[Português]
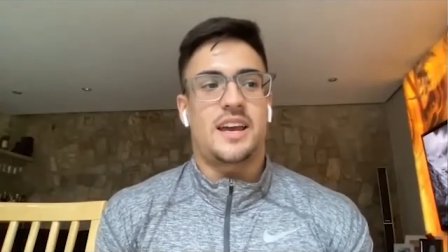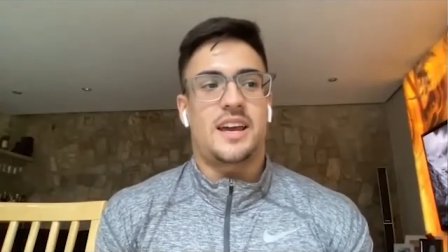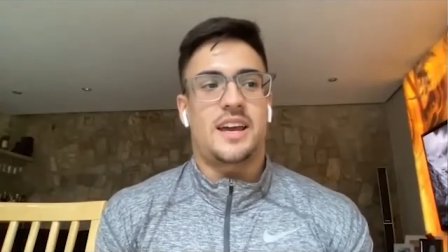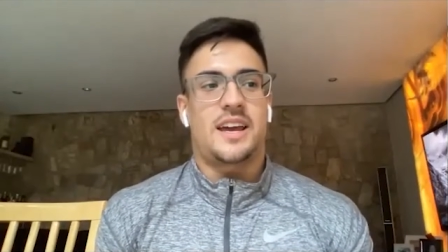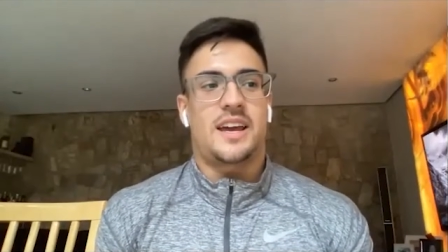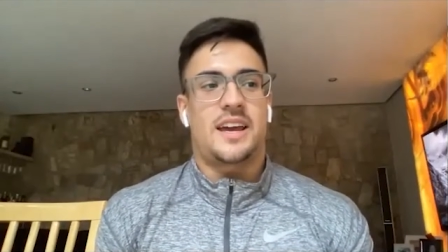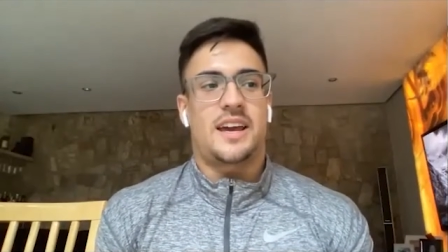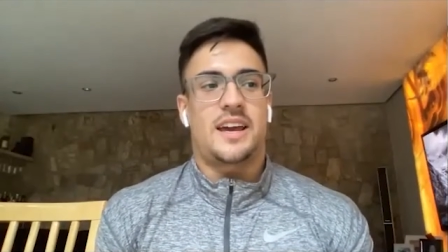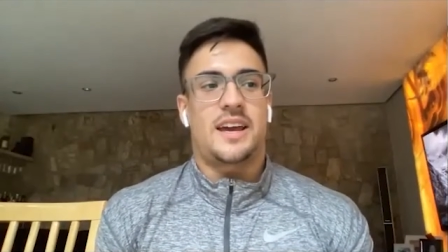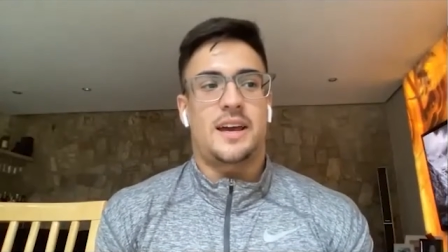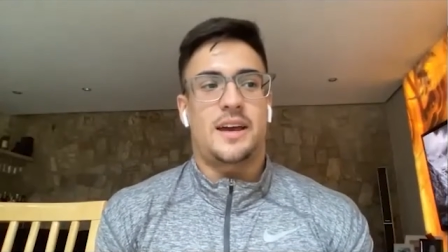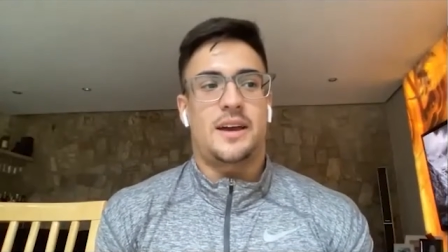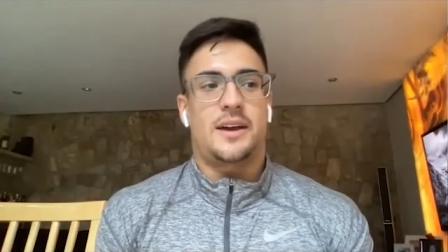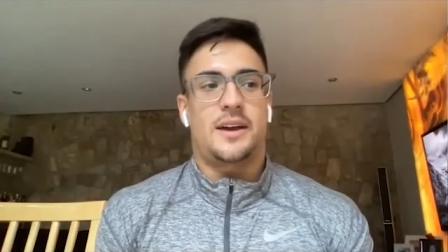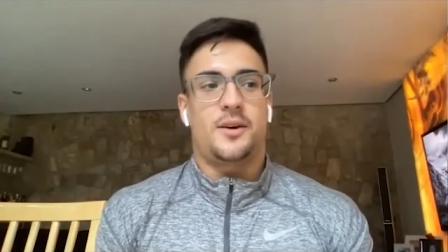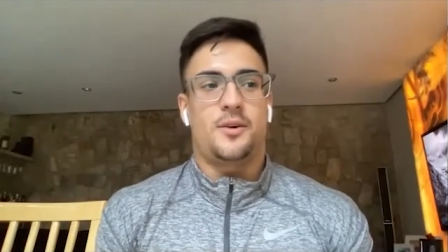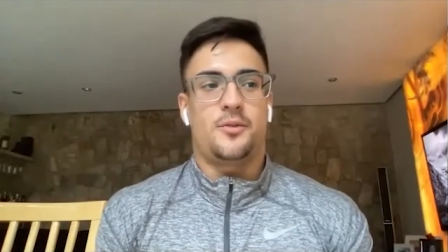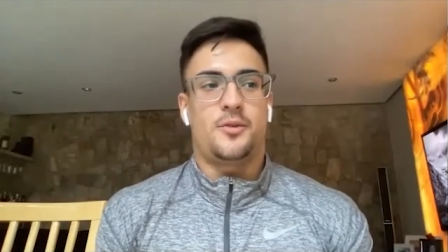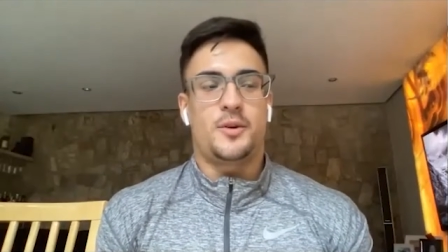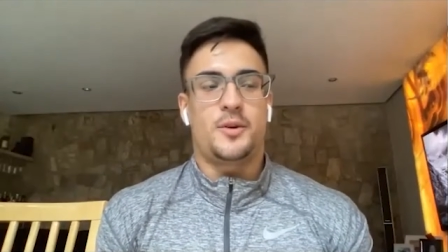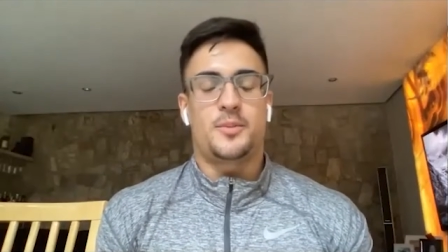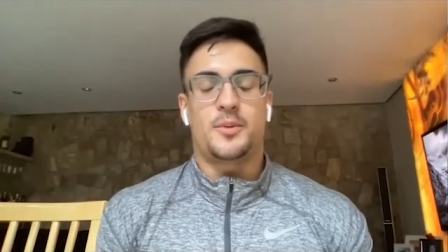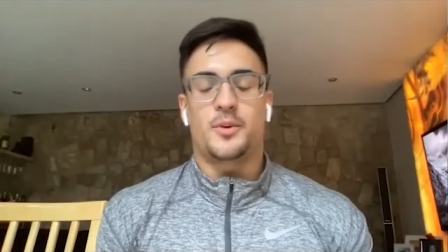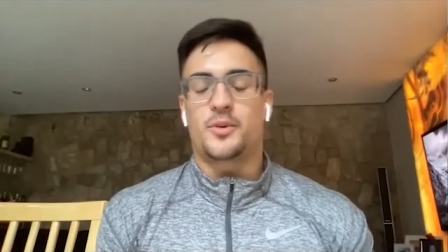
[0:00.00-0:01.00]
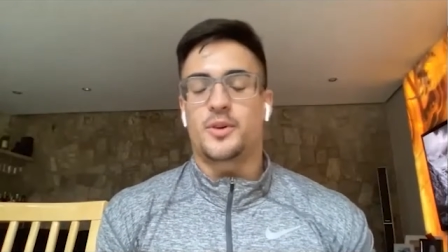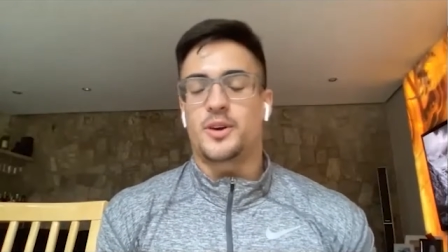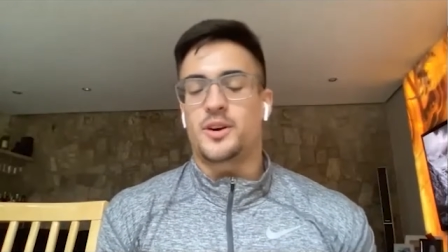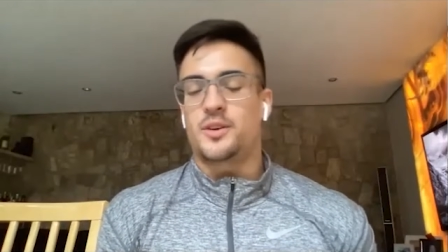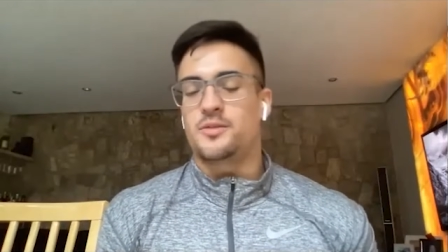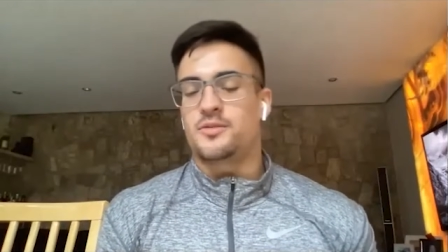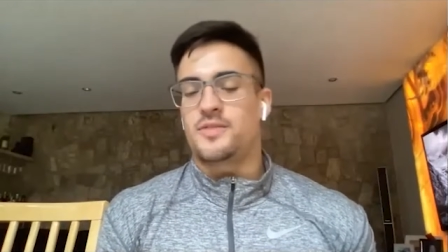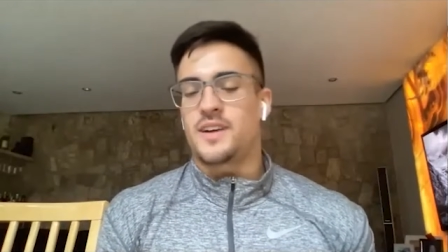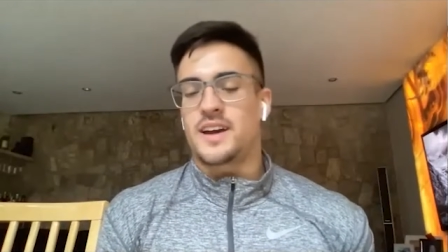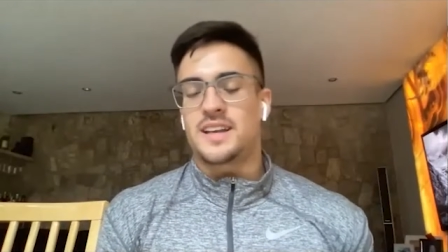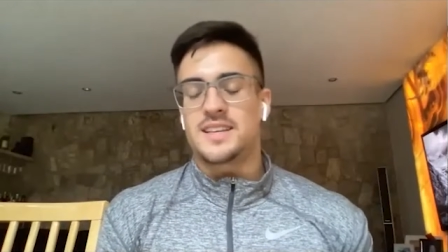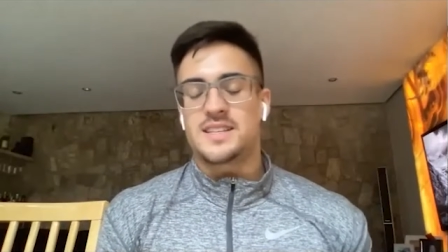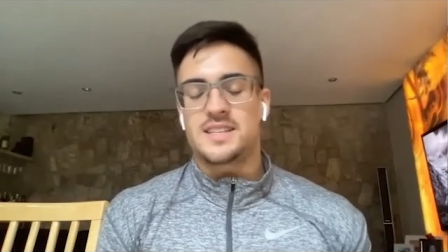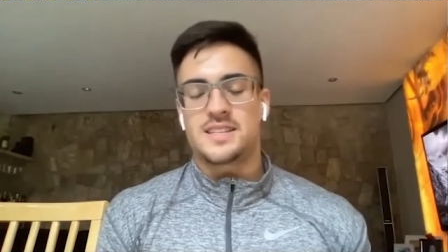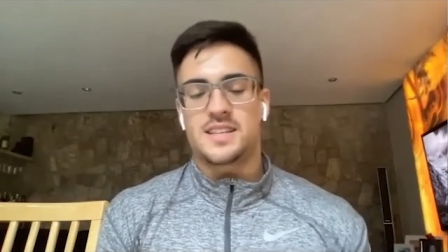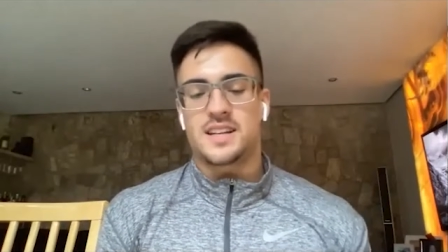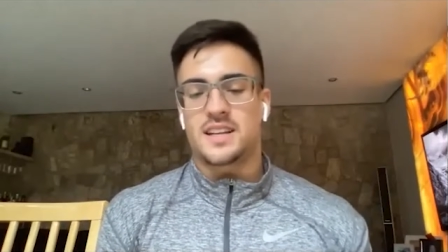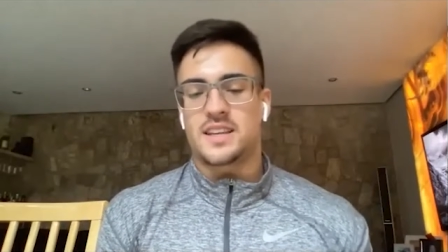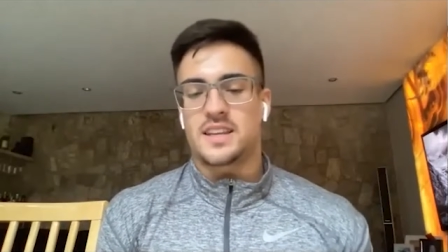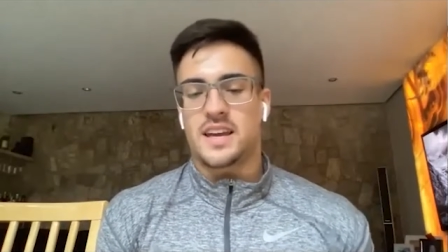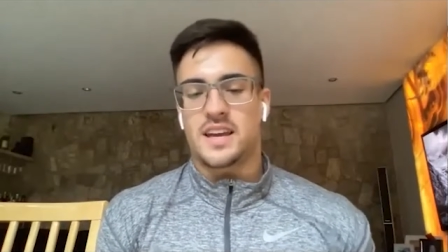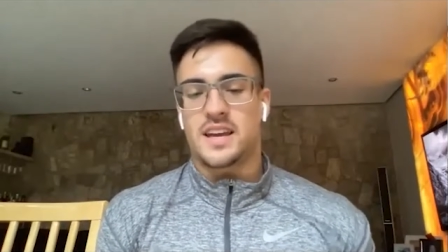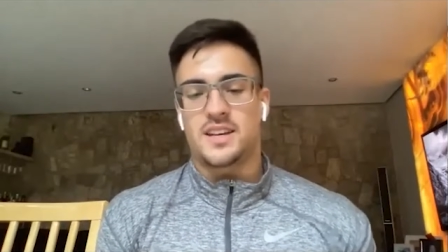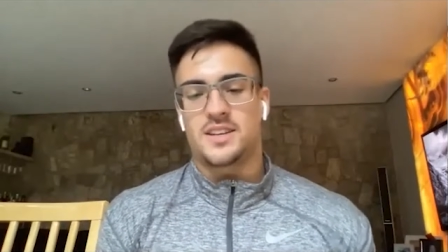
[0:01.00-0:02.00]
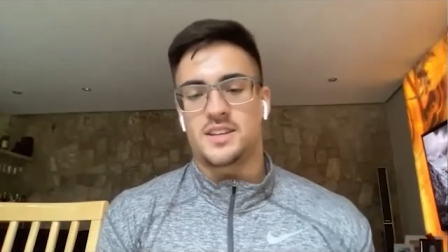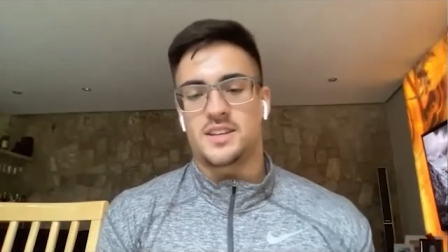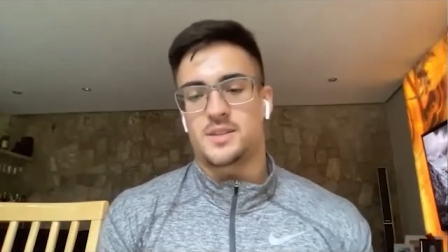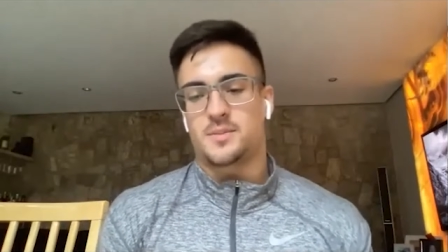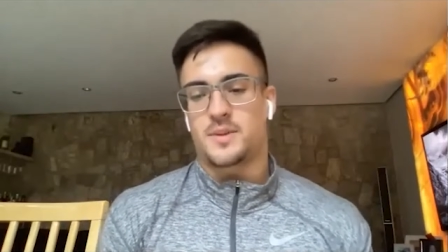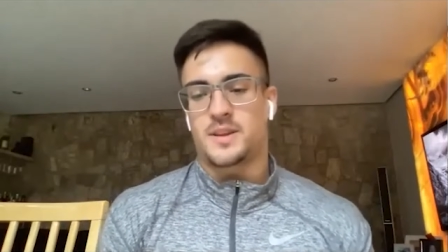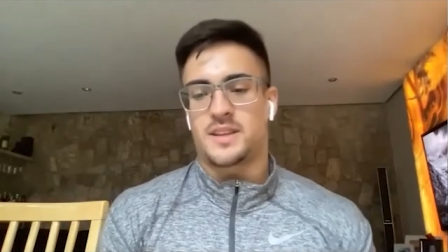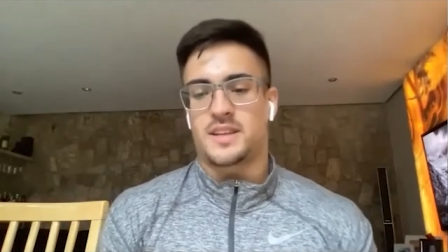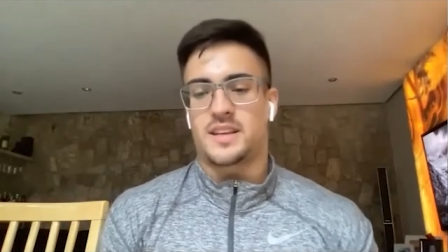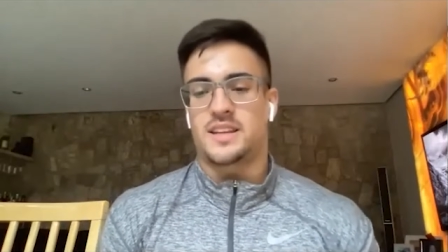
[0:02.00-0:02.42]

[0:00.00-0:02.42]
é, eu fui procurando várias estratégias para